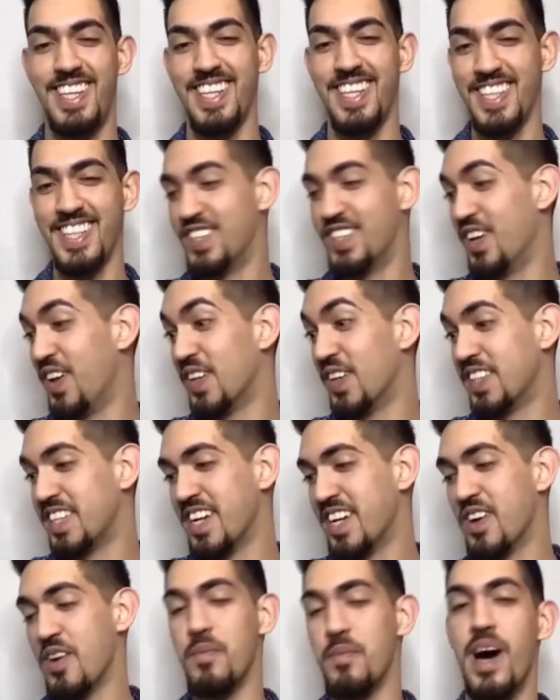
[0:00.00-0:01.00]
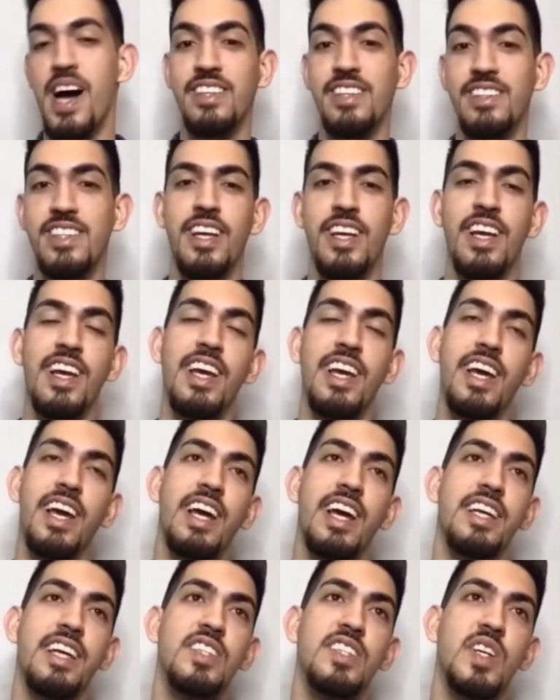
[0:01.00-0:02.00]
no los tengo más.
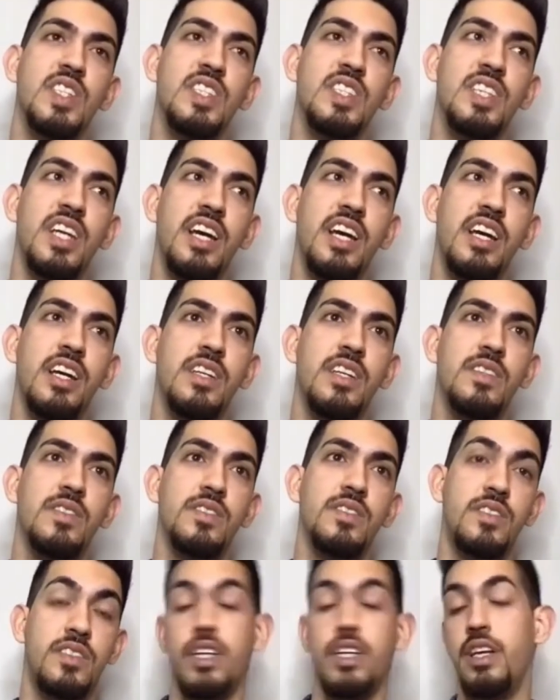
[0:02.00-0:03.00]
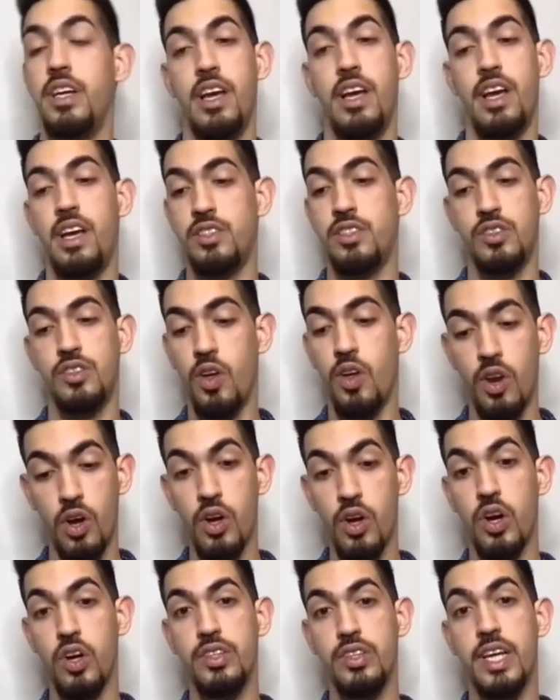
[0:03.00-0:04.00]
Entonces, sí, eh, todos los
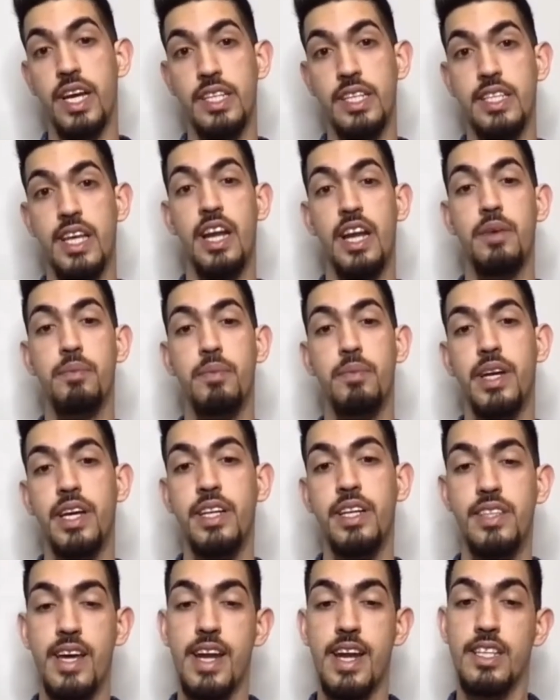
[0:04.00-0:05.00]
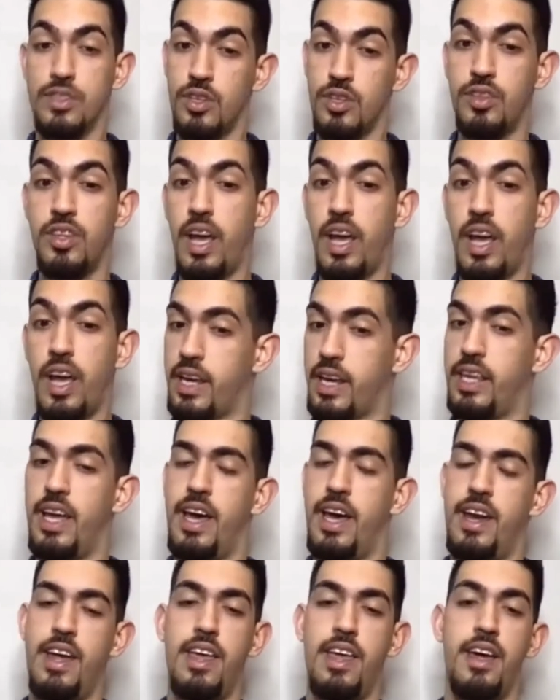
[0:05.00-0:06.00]
cortes que salen en mi Instagram son de aquí de
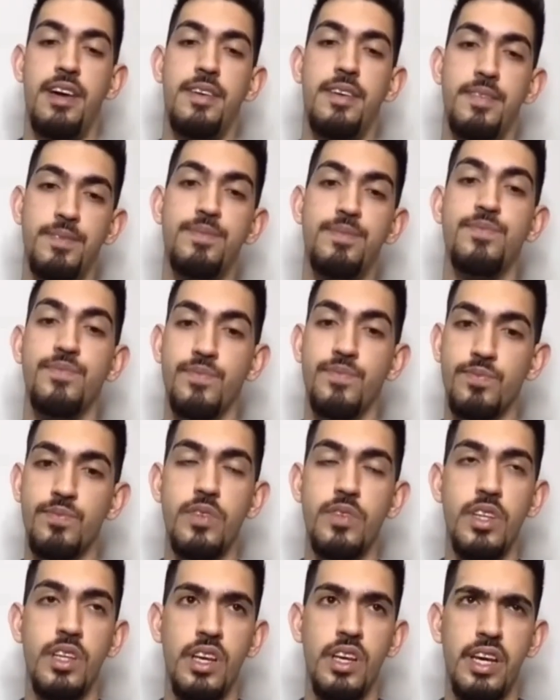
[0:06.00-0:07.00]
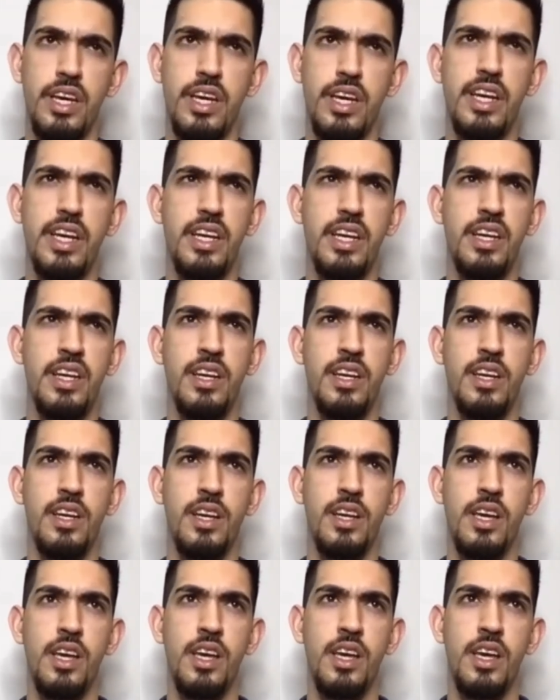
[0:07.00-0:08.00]
Canadá. y,
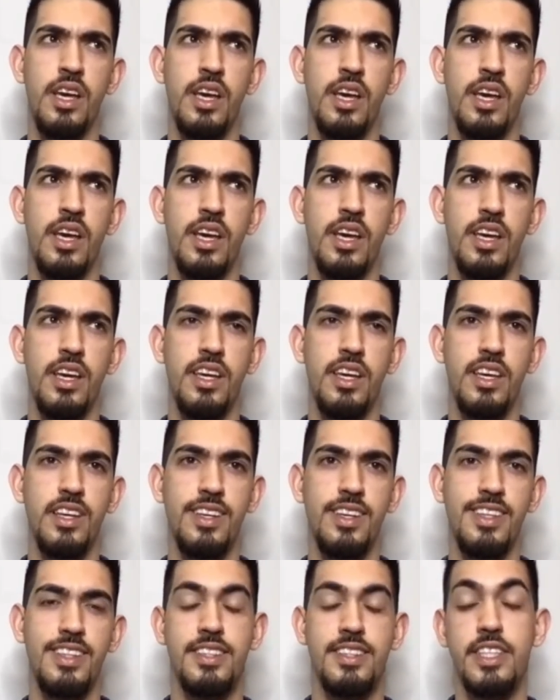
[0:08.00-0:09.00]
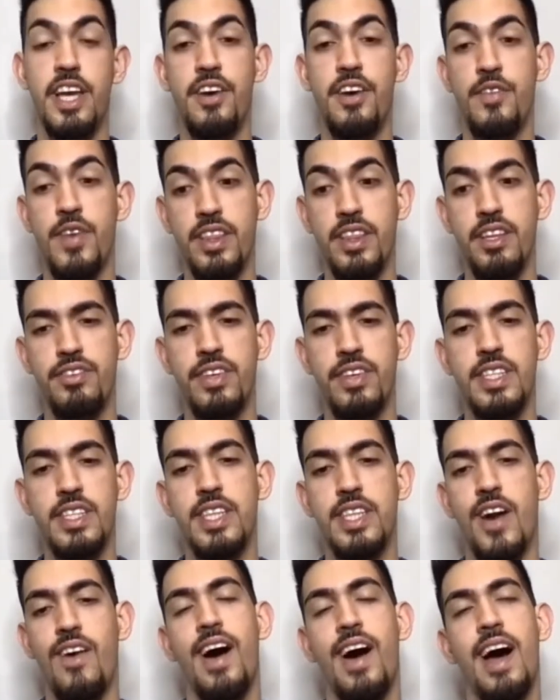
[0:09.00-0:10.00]
sí, es bien difícil
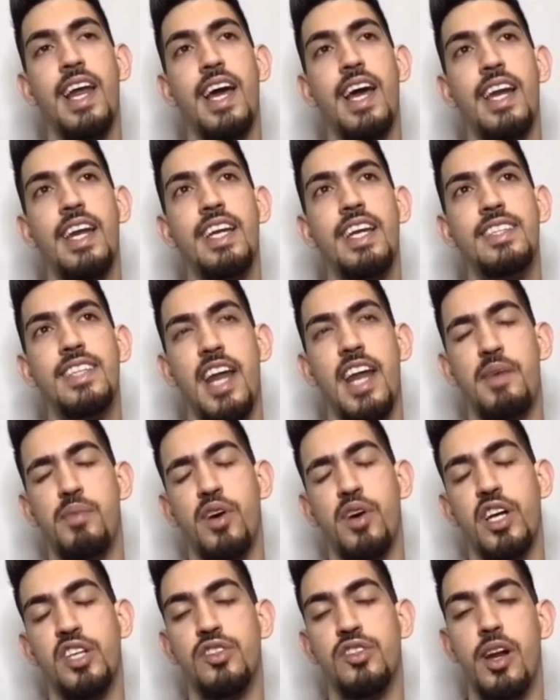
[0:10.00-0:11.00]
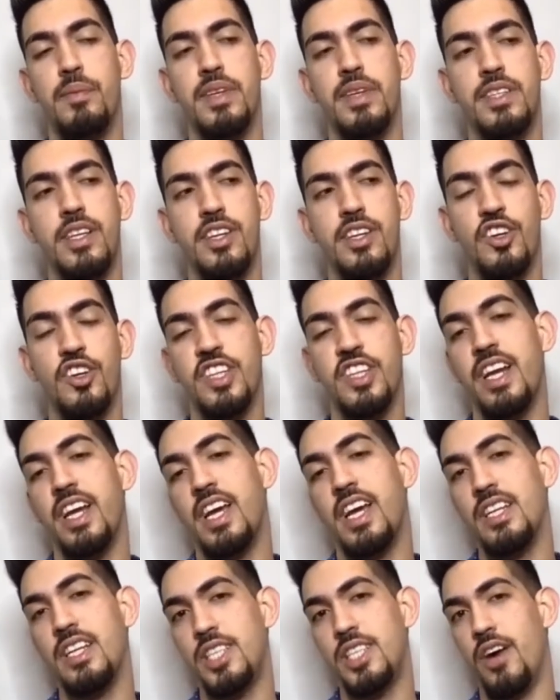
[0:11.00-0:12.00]
trabajar en el Instagram porque solamente no tienes
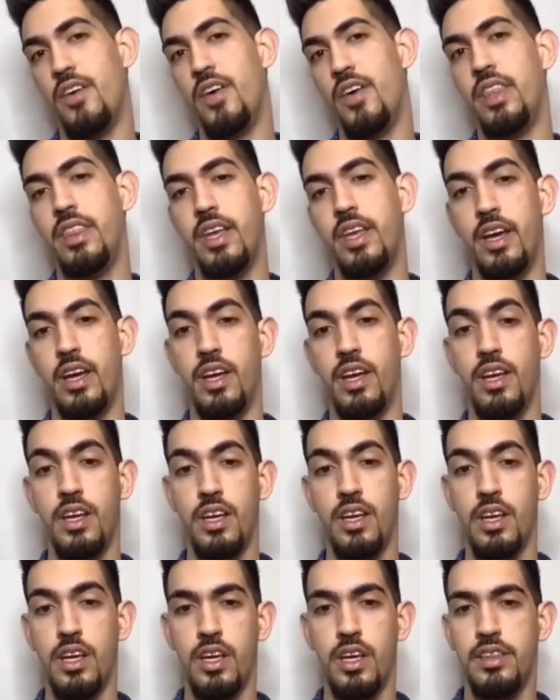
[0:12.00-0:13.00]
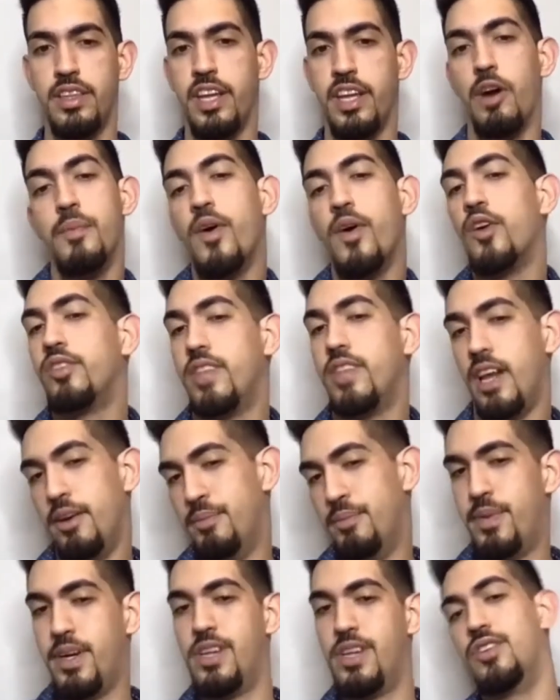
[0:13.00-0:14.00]
que saber de, cómo cortar el
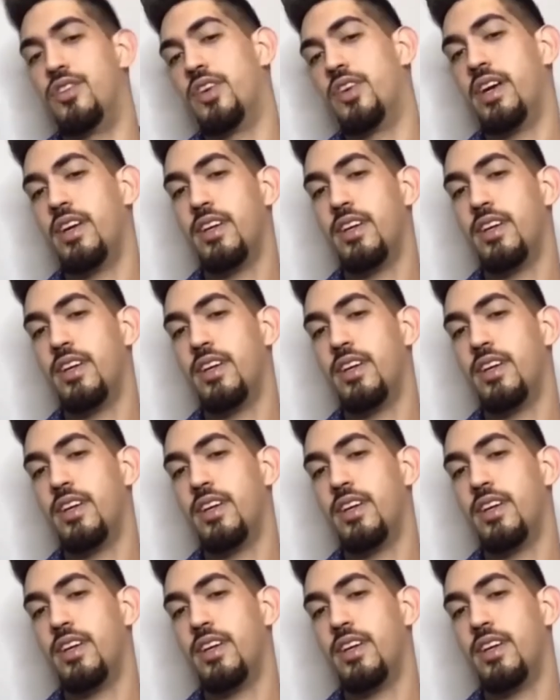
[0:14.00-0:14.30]
pelo, right?